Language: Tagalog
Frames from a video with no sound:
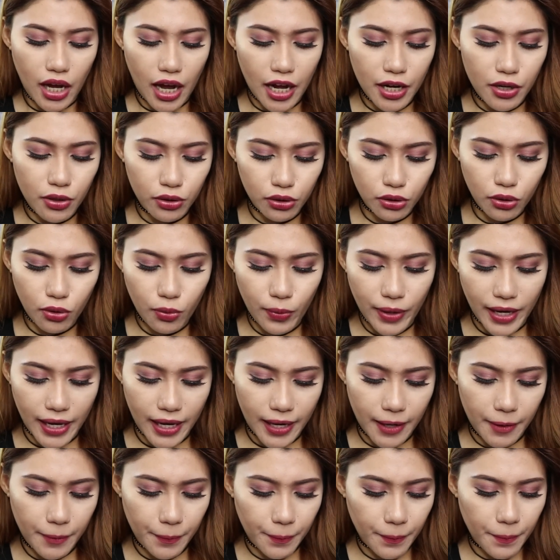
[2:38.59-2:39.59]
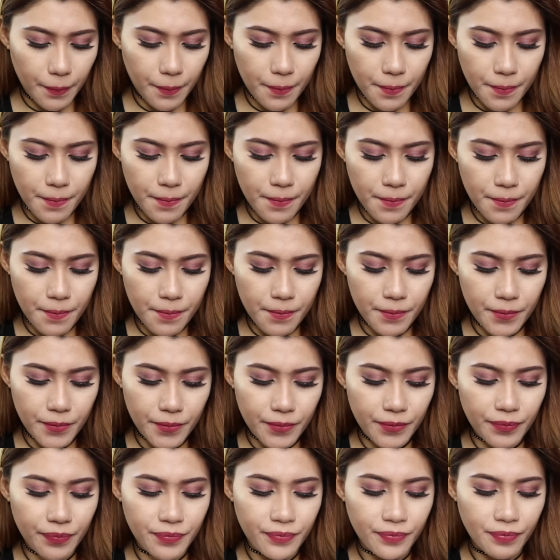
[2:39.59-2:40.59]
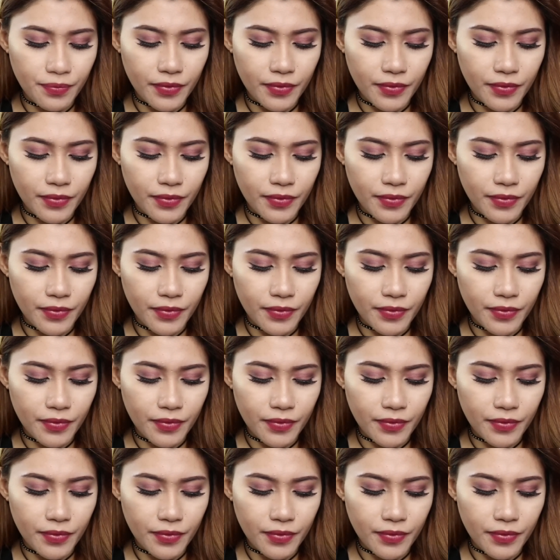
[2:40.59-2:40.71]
Ano to eh? Um,